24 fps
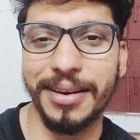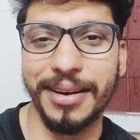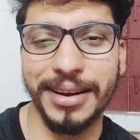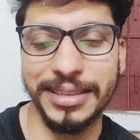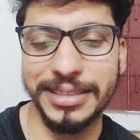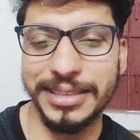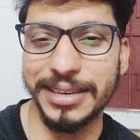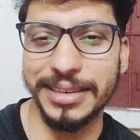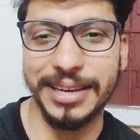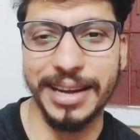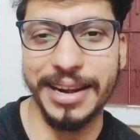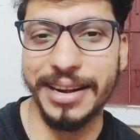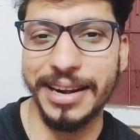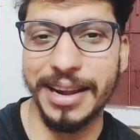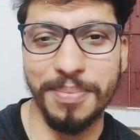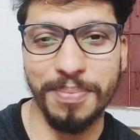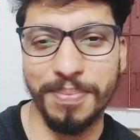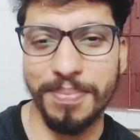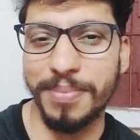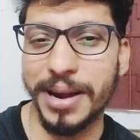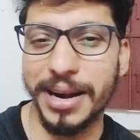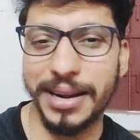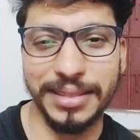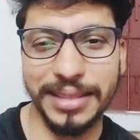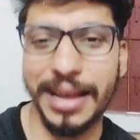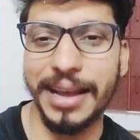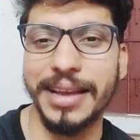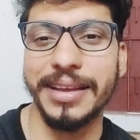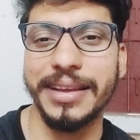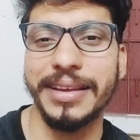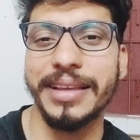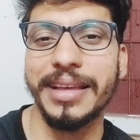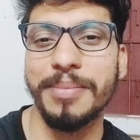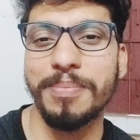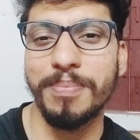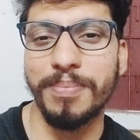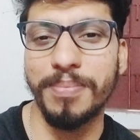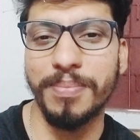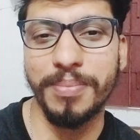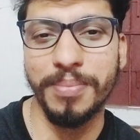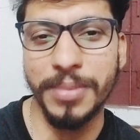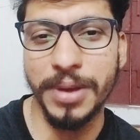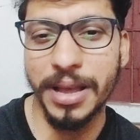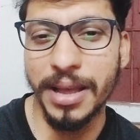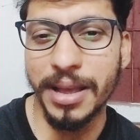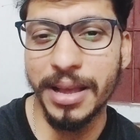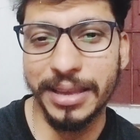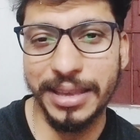अर्जन करना पड़ता है ये
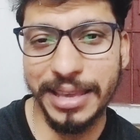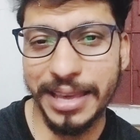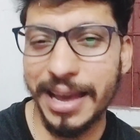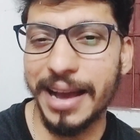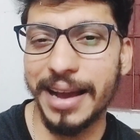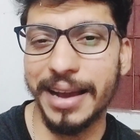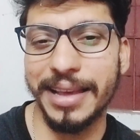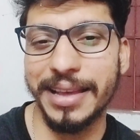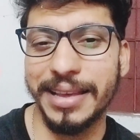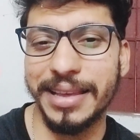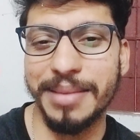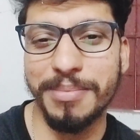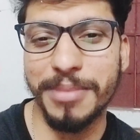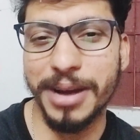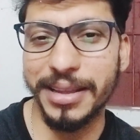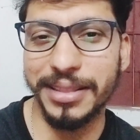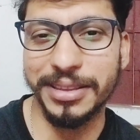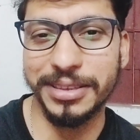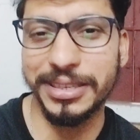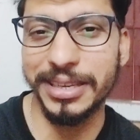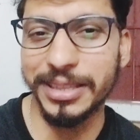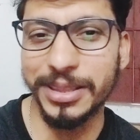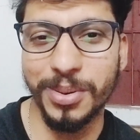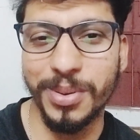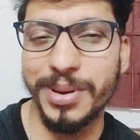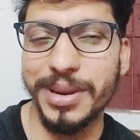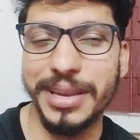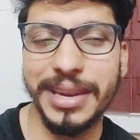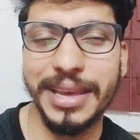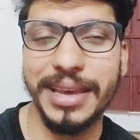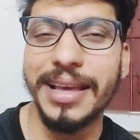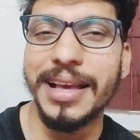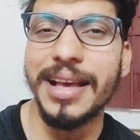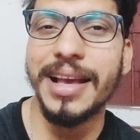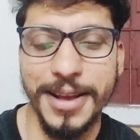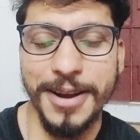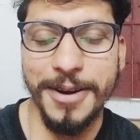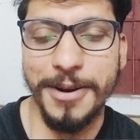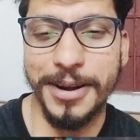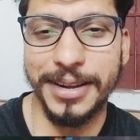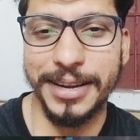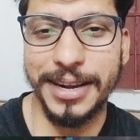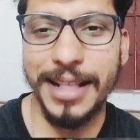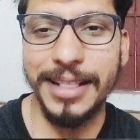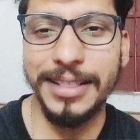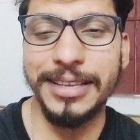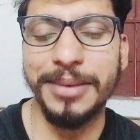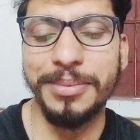किया है महेंद्र सिंह धोनी ने और
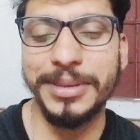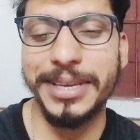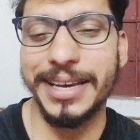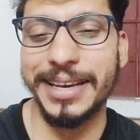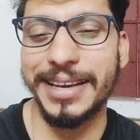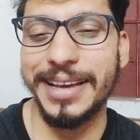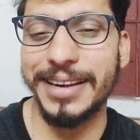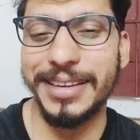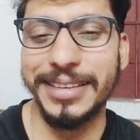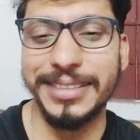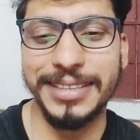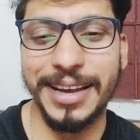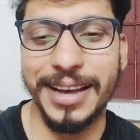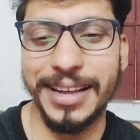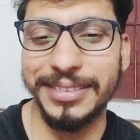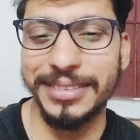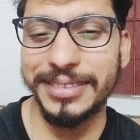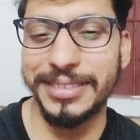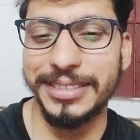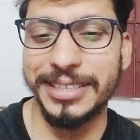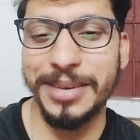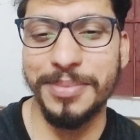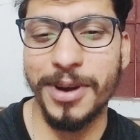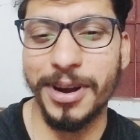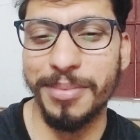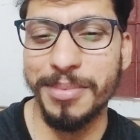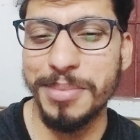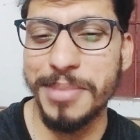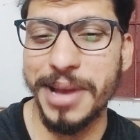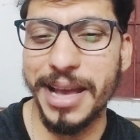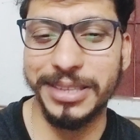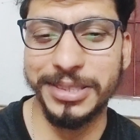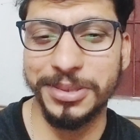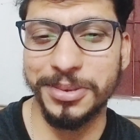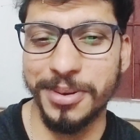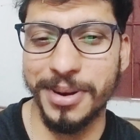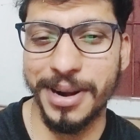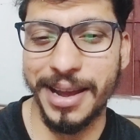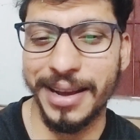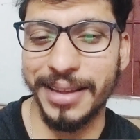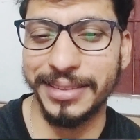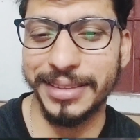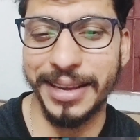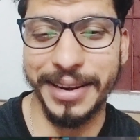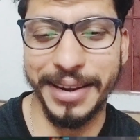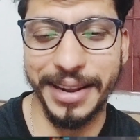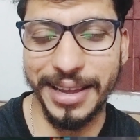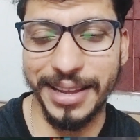कल जब केकेआर के साथ चिपक में मैच हो रहा
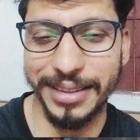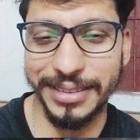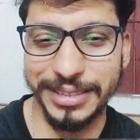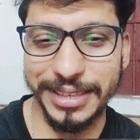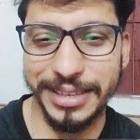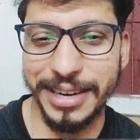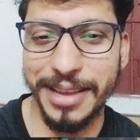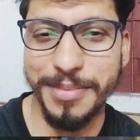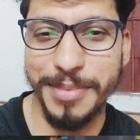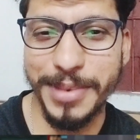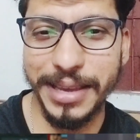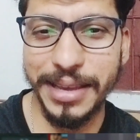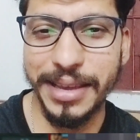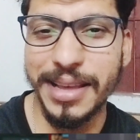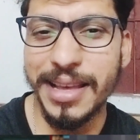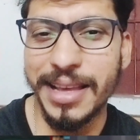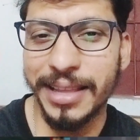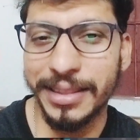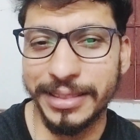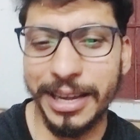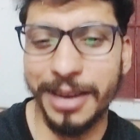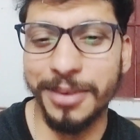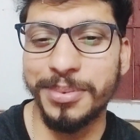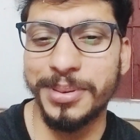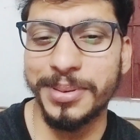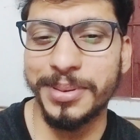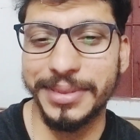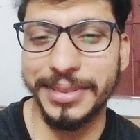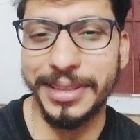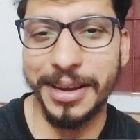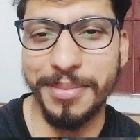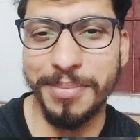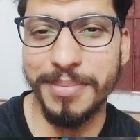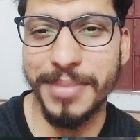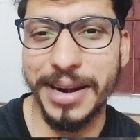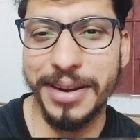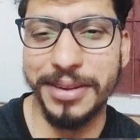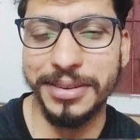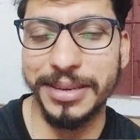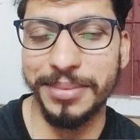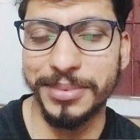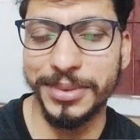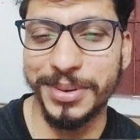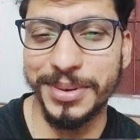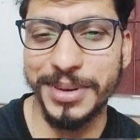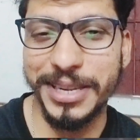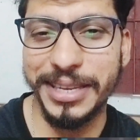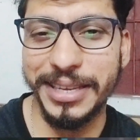था ना चेन्नई में तब तब मानो जब
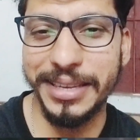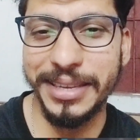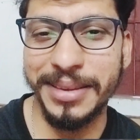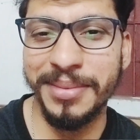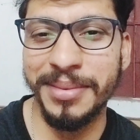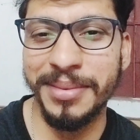धोनी